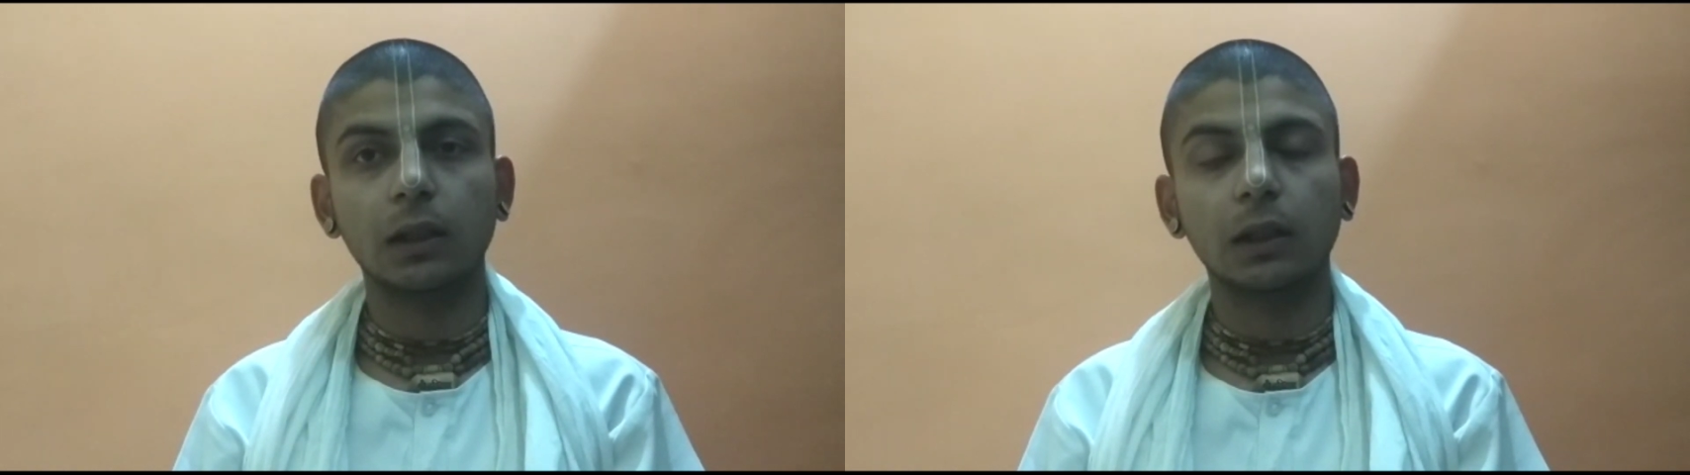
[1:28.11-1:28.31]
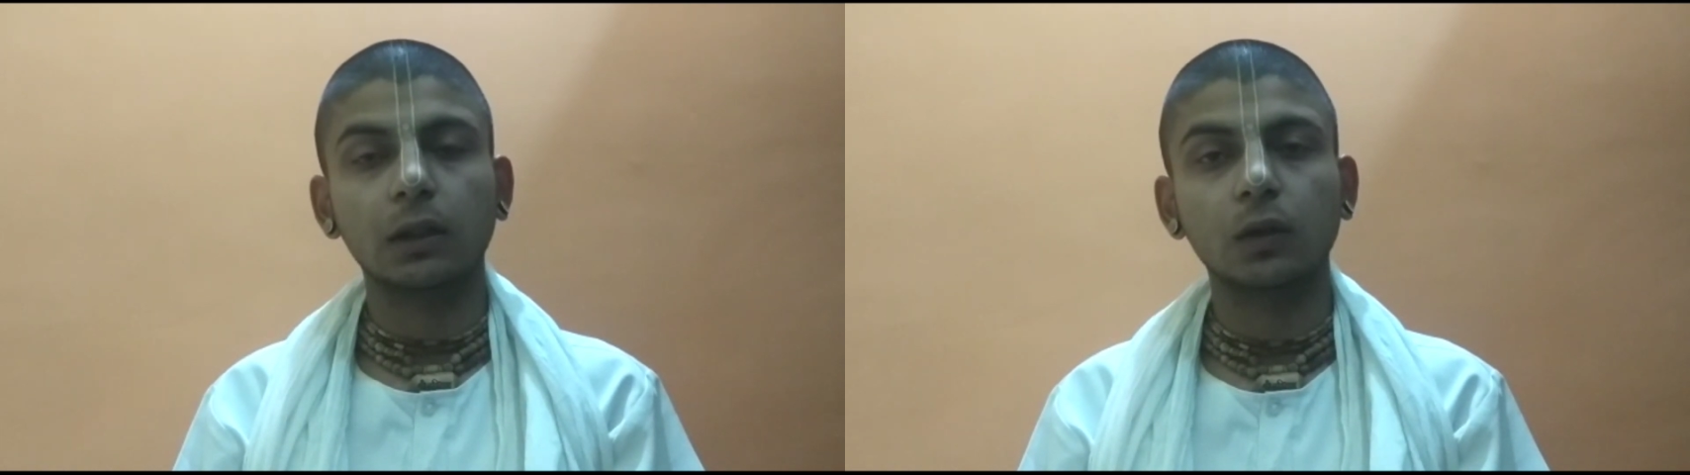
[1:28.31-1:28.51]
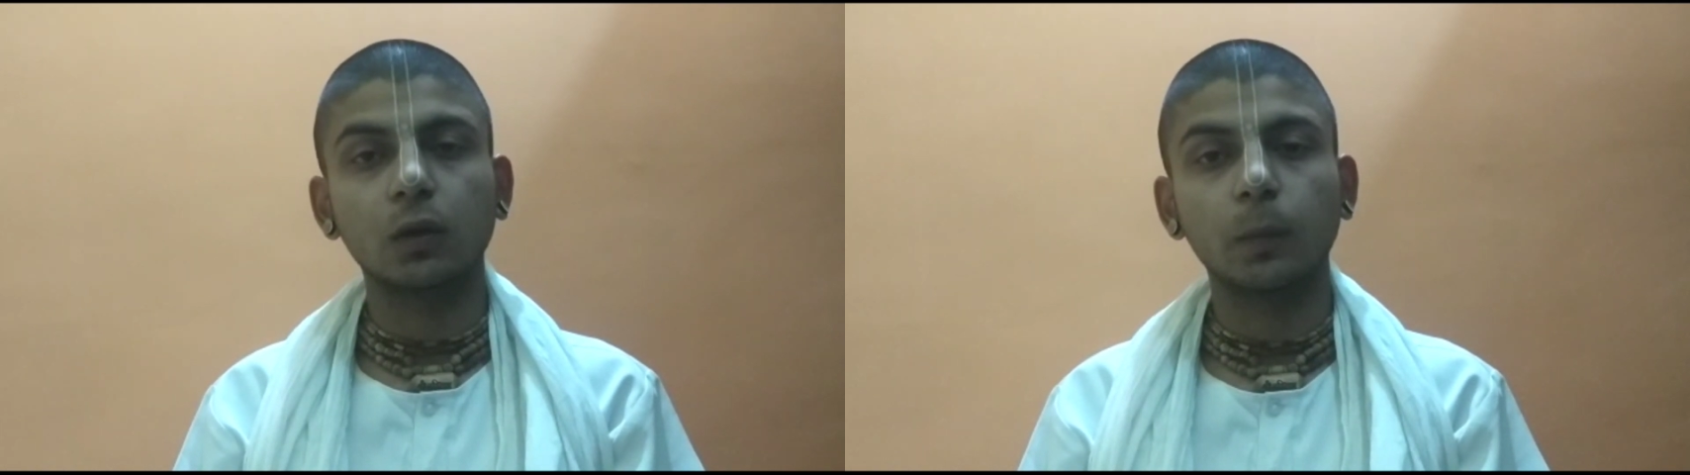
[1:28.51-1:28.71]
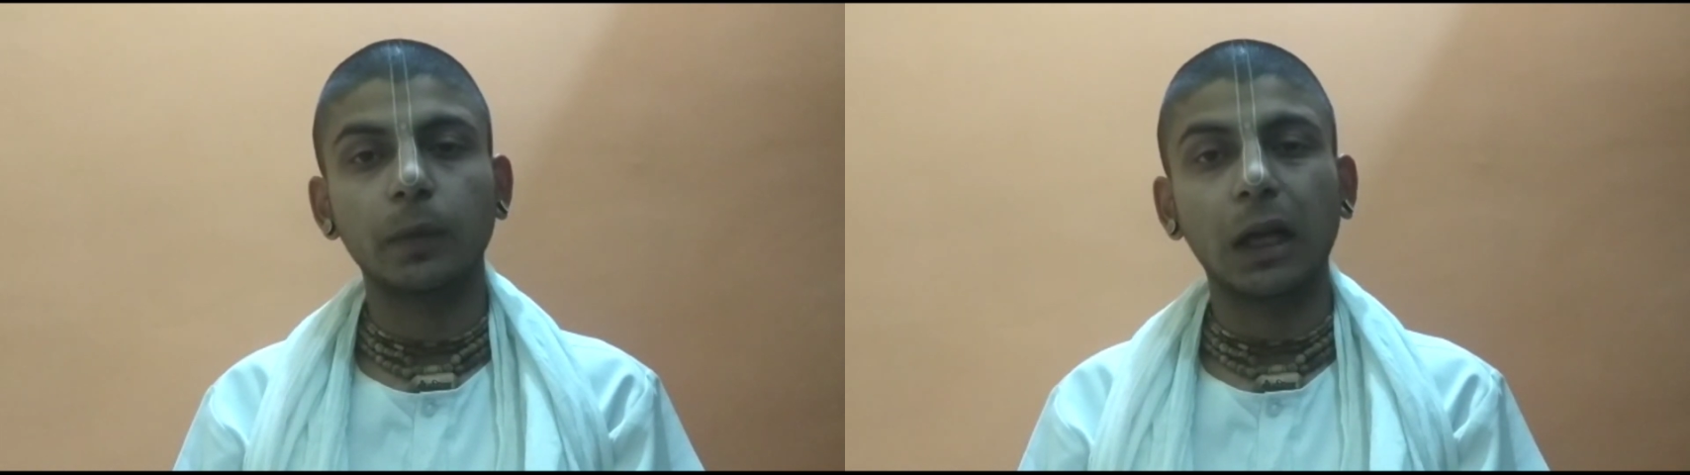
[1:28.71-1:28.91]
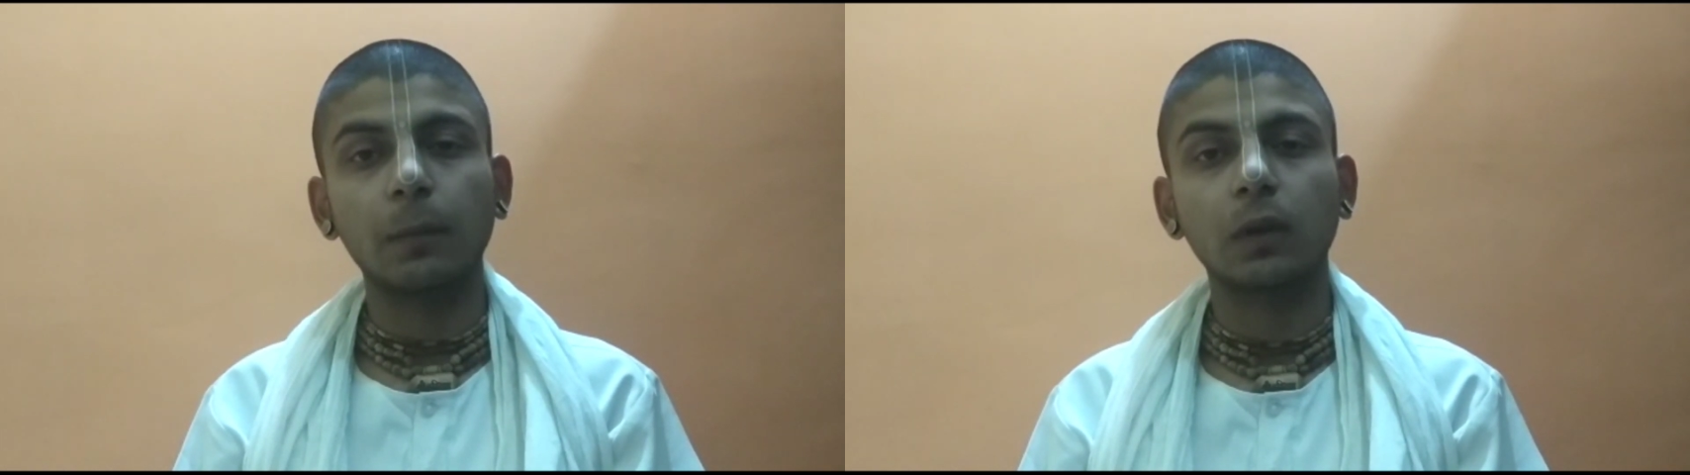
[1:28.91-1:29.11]
रस को
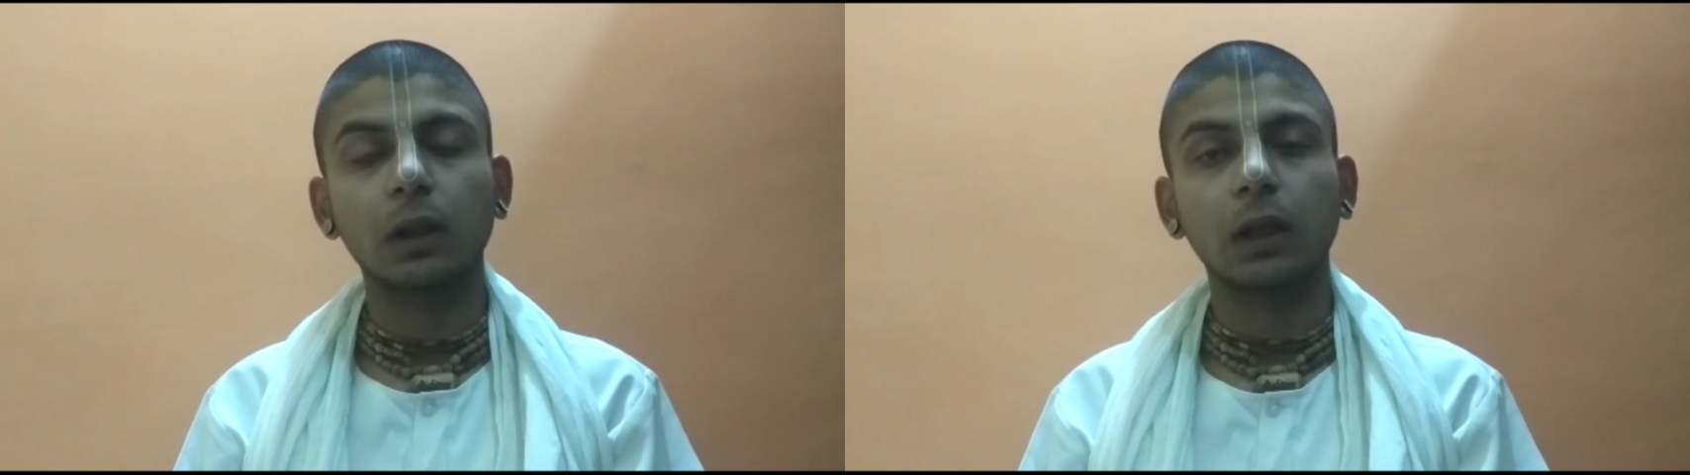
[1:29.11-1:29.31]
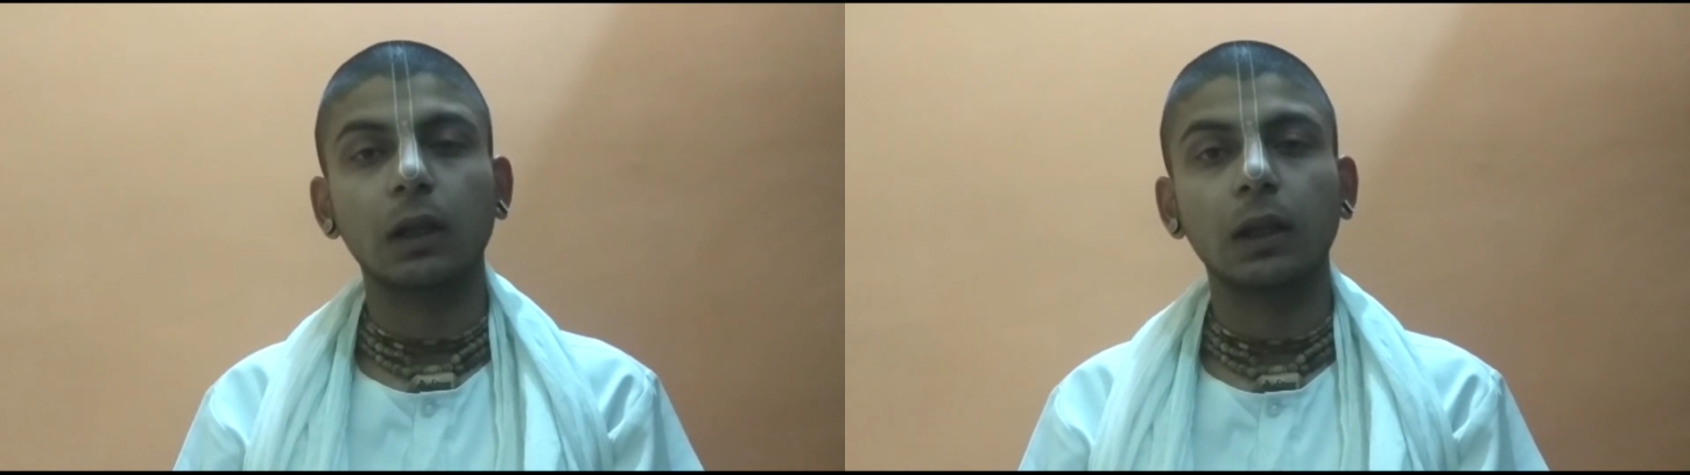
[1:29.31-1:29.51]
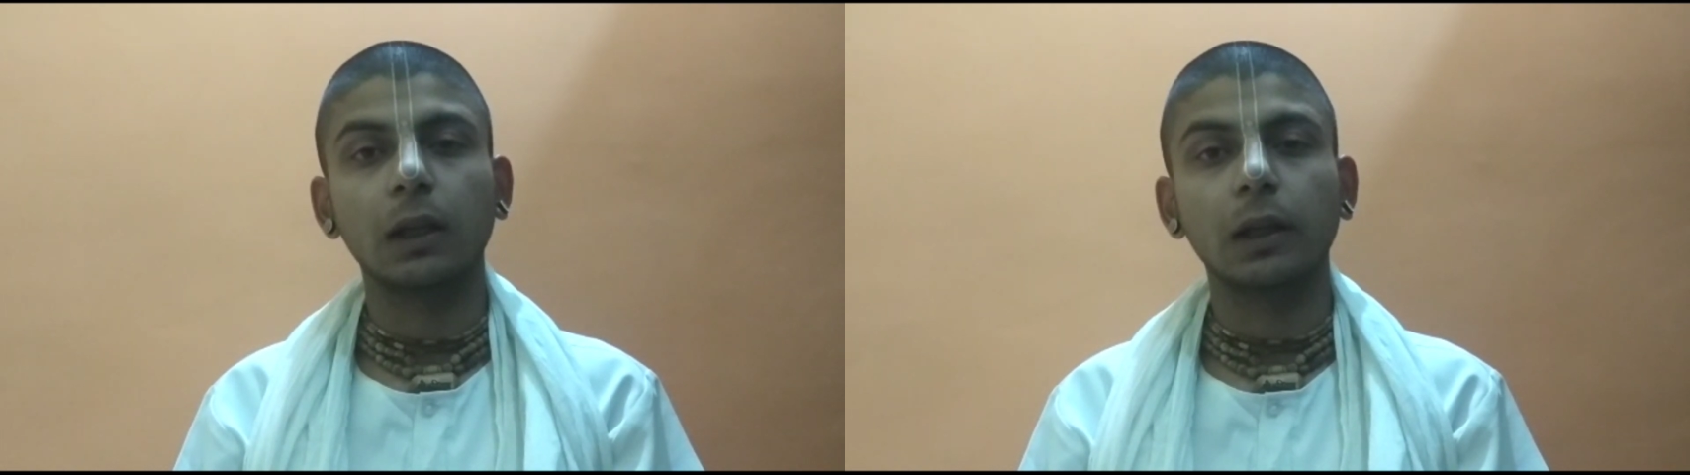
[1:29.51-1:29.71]
प्राप्त करने